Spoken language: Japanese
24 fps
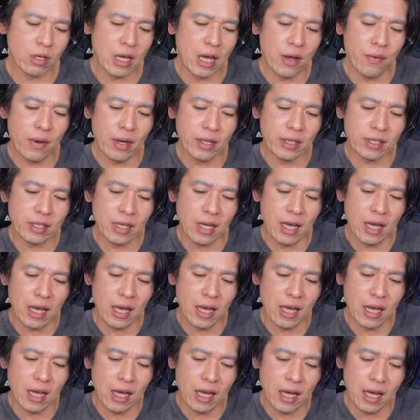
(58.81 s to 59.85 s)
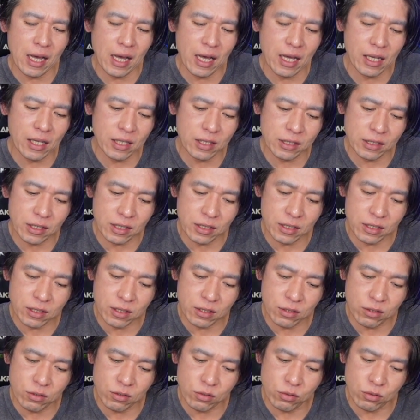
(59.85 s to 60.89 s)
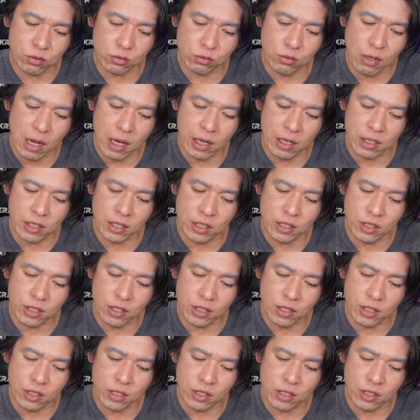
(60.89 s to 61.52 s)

乾いたわ